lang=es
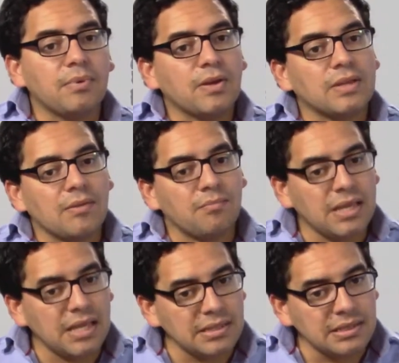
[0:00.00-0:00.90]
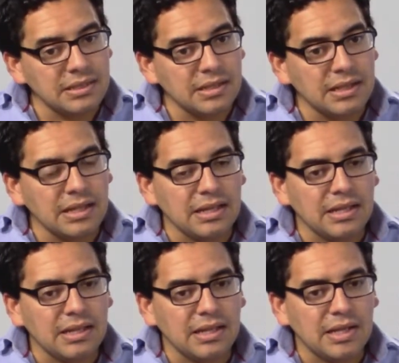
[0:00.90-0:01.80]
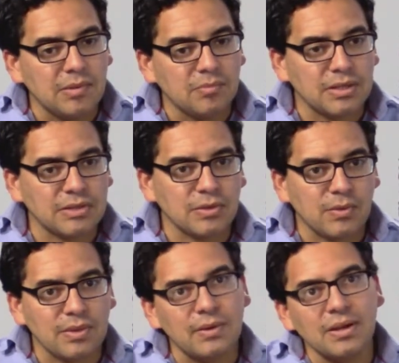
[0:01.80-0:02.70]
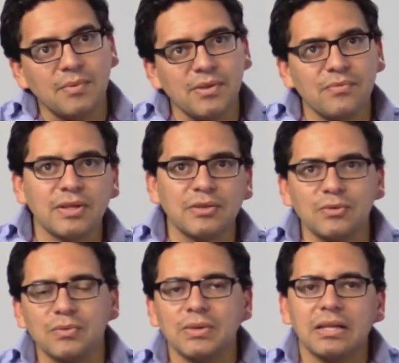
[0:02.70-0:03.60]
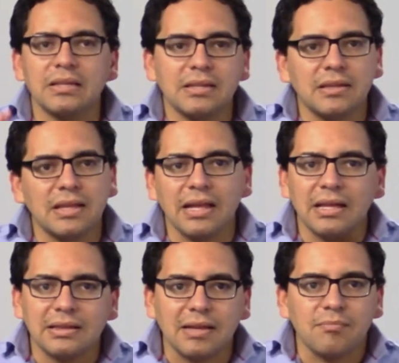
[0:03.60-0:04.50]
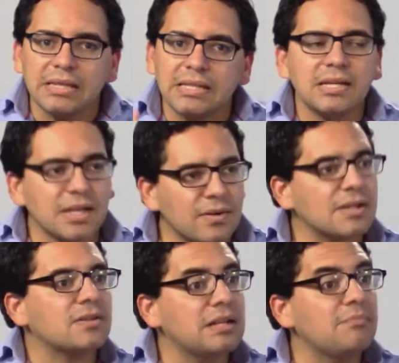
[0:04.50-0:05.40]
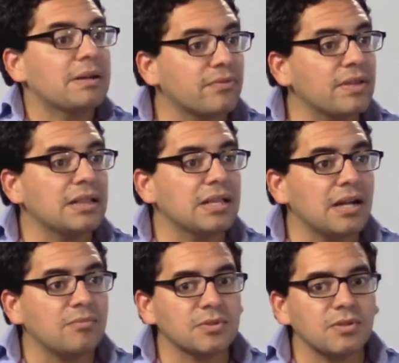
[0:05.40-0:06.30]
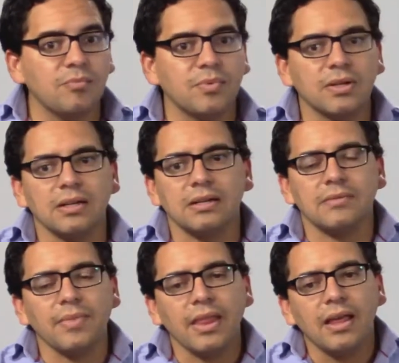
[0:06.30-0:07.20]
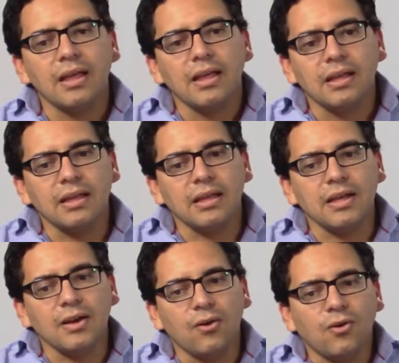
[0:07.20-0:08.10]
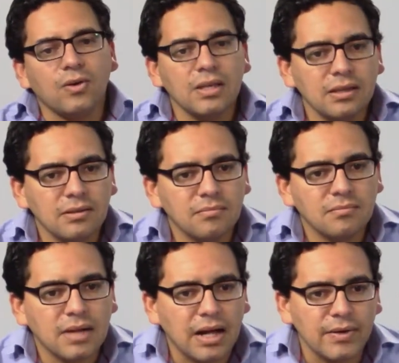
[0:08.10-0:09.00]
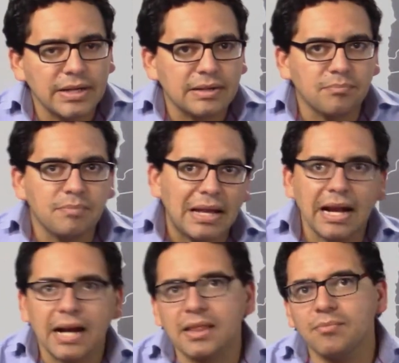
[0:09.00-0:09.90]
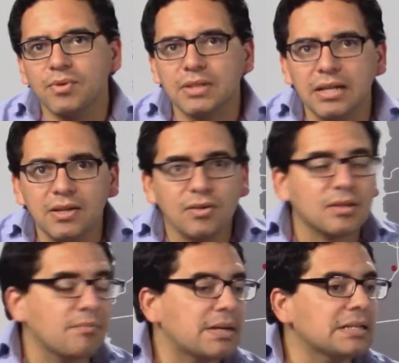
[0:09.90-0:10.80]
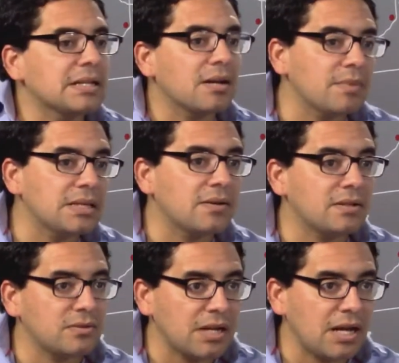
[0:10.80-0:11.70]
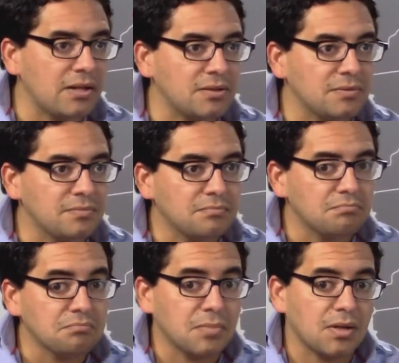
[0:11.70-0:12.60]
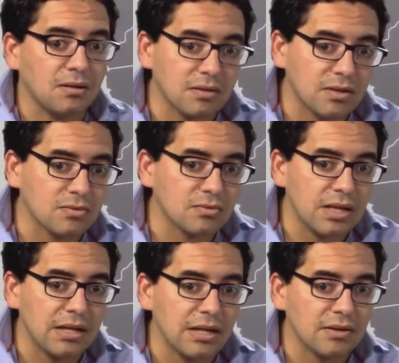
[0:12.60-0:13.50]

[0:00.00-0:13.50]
Pero también, eh, por eso cuando hablamos de infraestructura, eh, también tiene que ver con el perfil, digamos, ¿no? Porque eh, hoy, a ver, el jardín botánico está prácticamente abandonado creo que es uno